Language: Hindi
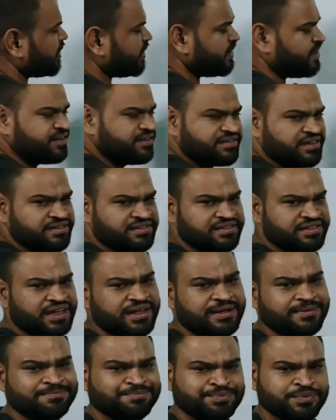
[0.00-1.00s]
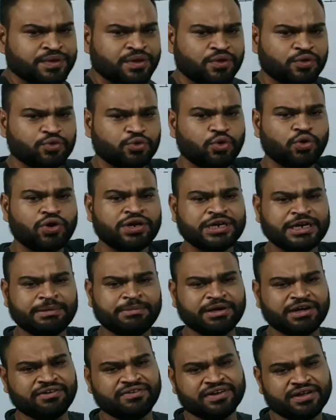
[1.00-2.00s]
का डिस्टेंस था दो घंटे
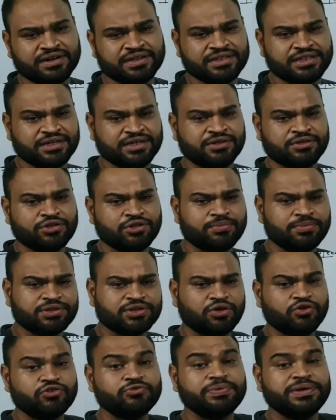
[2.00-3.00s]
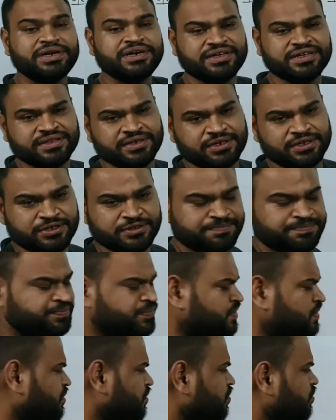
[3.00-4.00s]
में कवर कर दिया तो बताओ स्पीड कितनी है
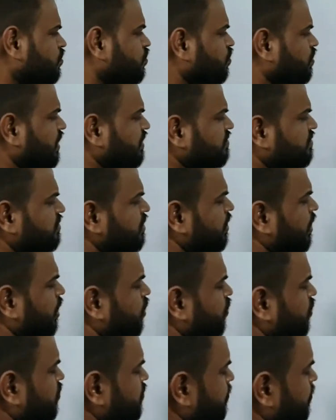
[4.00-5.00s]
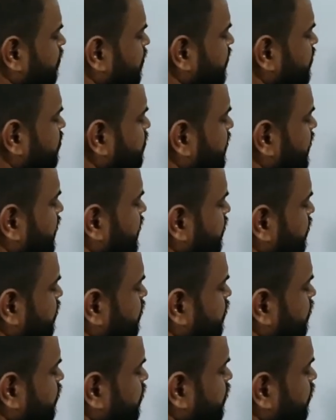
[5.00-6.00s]
तो कैसे निकालोगे सिंपल स्पीड
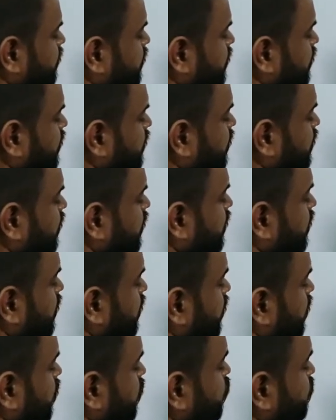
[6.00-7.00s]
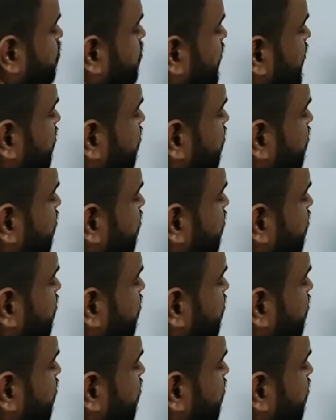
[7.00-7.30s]
स्पीड